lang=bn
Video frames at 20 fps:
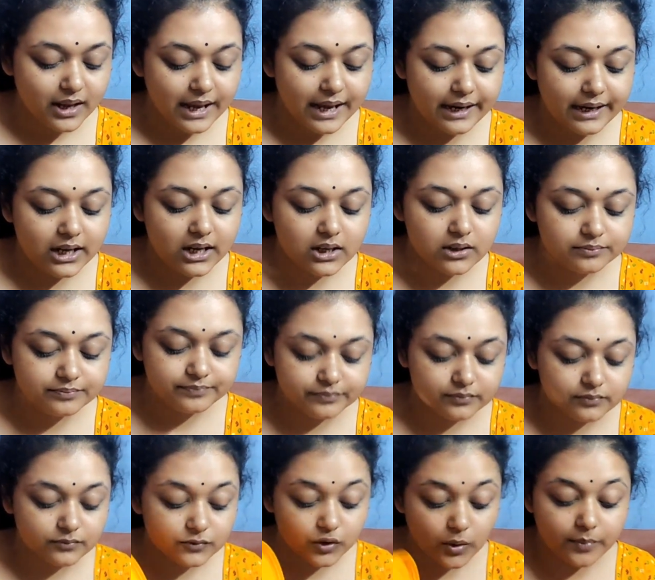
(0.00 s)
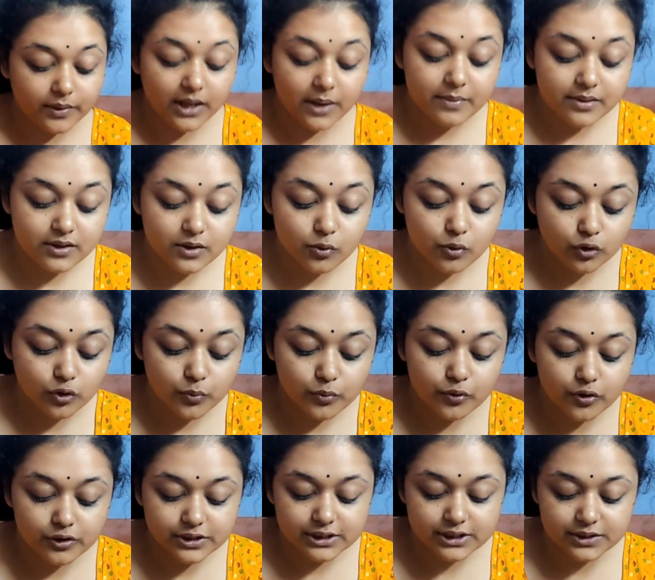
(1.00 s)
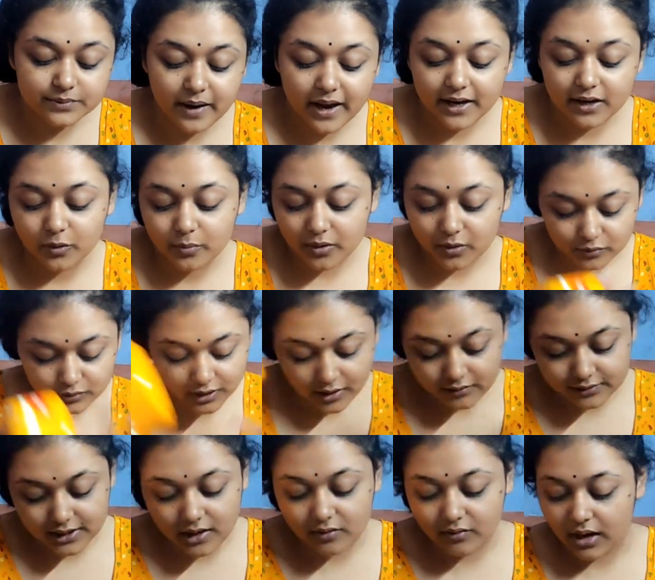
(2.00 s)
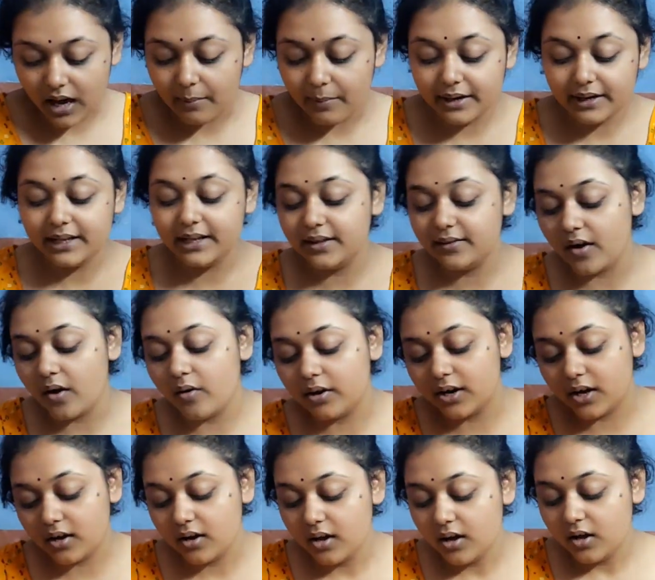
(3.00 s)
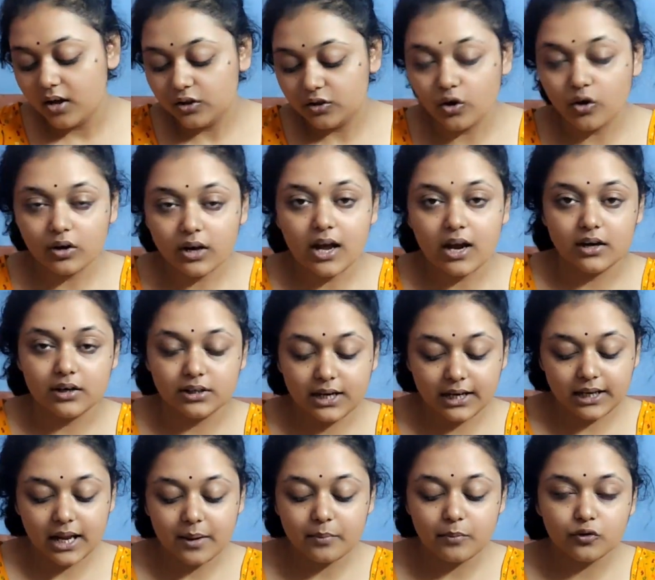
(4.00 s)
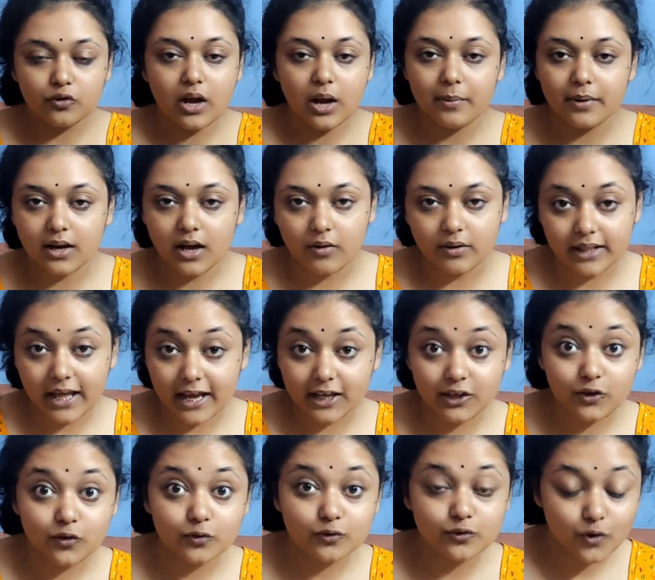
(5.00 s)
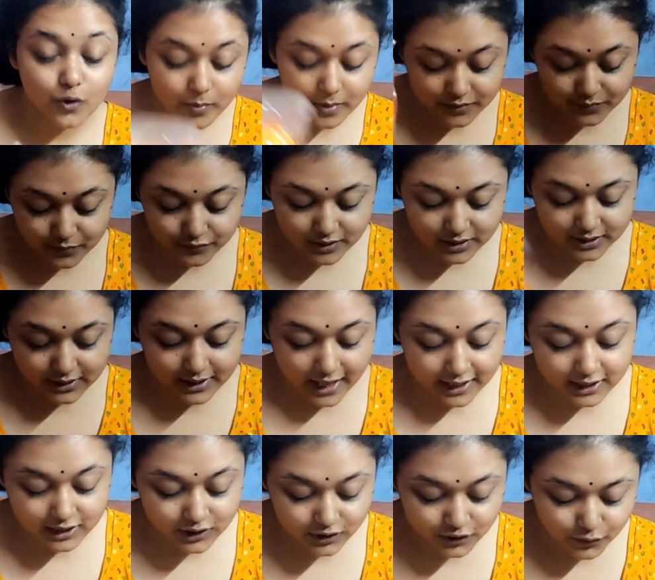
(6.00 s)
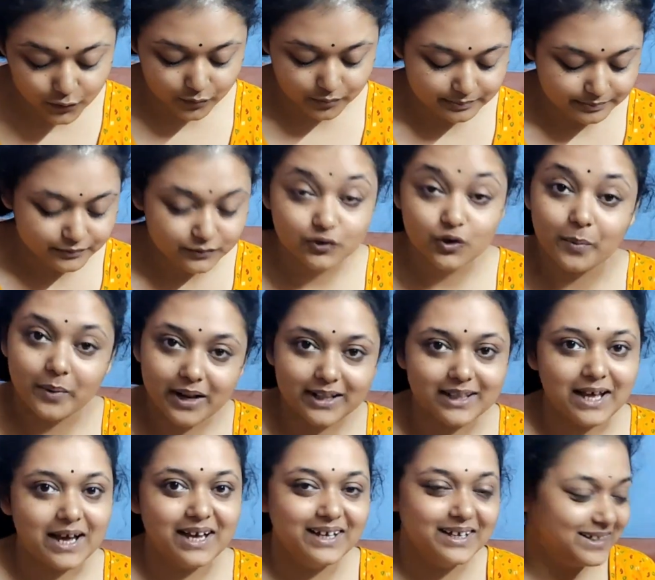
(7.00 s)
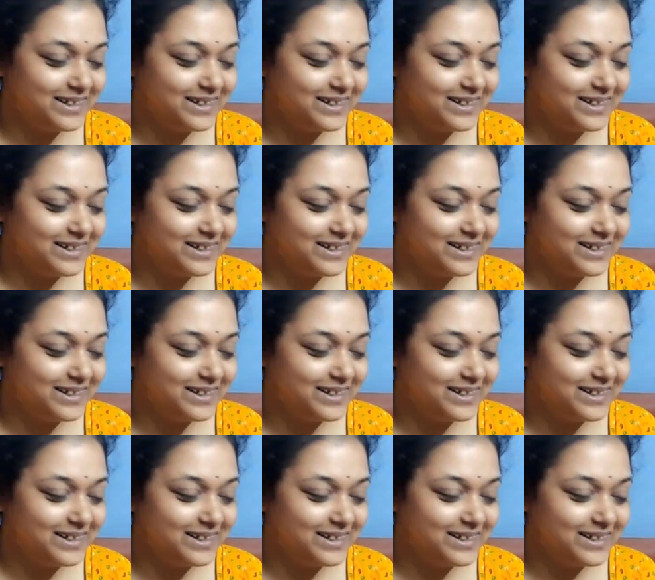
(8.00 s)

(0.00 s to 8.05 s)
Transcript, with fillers: এটা সব থেকে বেশি গুরুত্বপূর্ণ জিনিস বাইরে তোমরা কোথাও যাও খাবার নিয়ে যাওয়াটা দরকার ঠিক টাইম মতো খাবার খাওয়া থ্যাংক ইউ সো মাচ দি থ্যাংক ইউ সোমনাথ দা